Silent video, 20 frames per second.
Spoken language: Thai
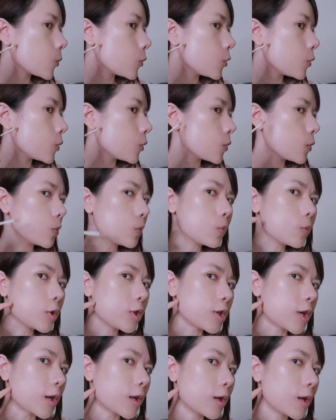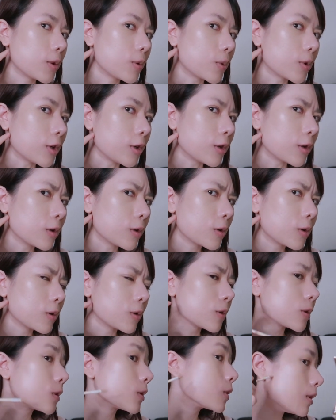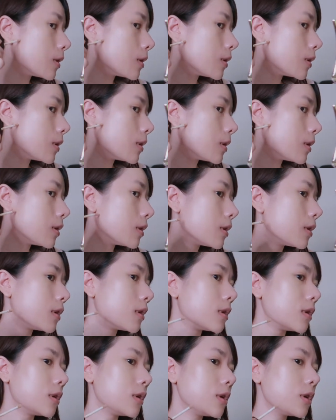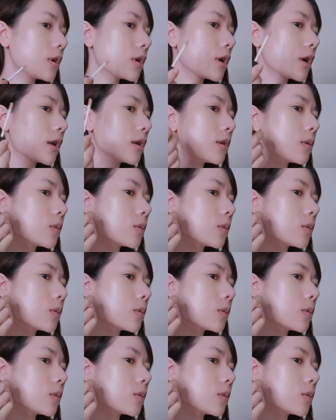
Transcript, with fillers: จุดมาชัดอะไรตรงนี้เนี่ยนี่แล้วกั